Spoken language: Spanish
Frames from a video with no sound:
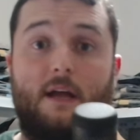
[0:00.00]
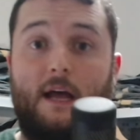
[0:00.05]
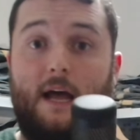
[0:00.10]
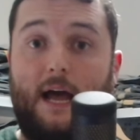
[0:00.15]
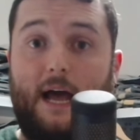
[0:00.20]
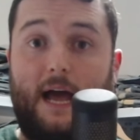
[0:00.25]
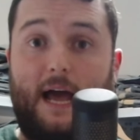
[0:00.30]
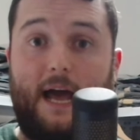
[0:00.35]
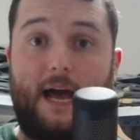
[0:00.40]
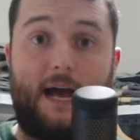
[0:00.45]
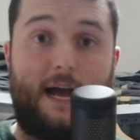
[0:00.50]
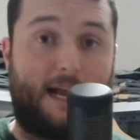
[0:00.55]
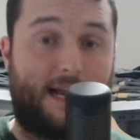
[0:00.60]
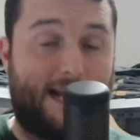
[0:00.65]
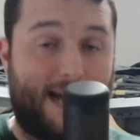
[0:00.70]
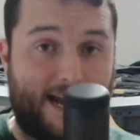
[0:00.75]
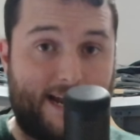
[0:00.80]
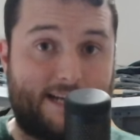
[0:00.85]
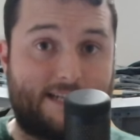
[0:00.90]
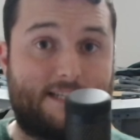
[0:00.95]
eh,
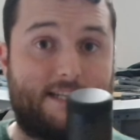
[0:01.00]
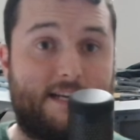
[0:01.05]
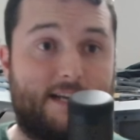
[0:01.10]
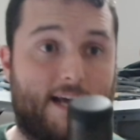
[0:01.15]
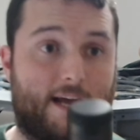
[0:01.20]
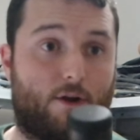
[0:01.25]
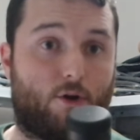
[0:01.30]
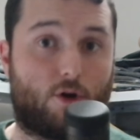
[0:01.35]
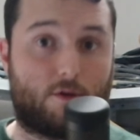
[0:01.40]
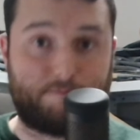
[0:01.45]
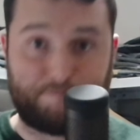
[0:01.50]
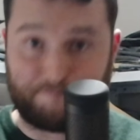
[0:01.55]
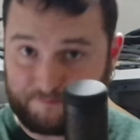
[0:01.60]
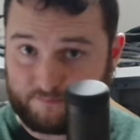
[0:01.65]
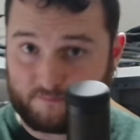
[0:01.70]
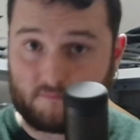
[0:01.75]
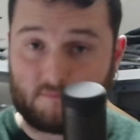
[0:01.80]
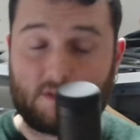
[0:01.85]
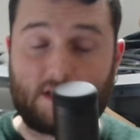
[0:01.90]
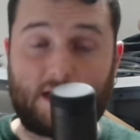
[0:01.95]
ganas dinero
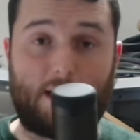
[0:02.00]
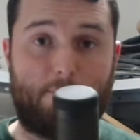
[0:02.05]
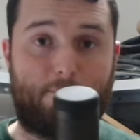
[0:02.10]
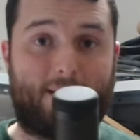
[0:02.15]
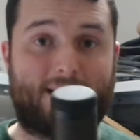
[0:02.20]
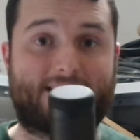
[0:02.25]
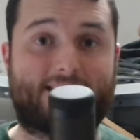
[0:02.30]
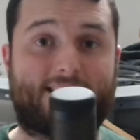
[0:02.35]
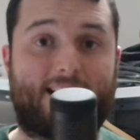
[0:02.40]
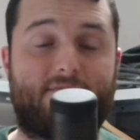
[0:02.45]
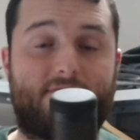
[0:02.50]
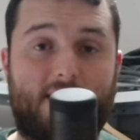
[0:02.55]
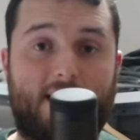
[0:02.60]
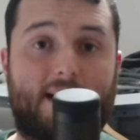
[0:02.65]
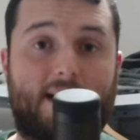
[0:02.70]
bastante